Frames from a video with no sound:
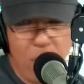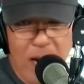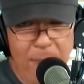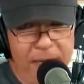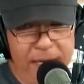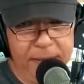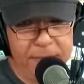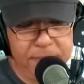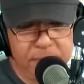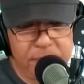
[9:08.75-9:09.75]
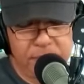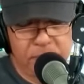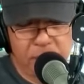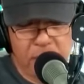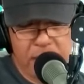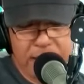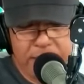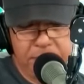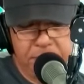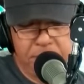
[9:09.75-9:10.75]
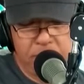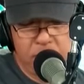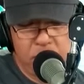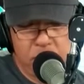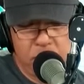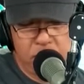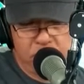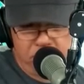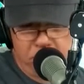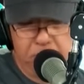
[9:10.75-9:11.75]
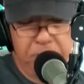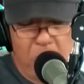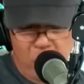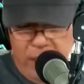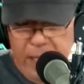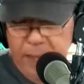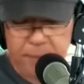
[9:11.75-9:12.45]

Wala, wala pa, rin. po tayong uh, guidance. But of mm, course, kasi okay. sir,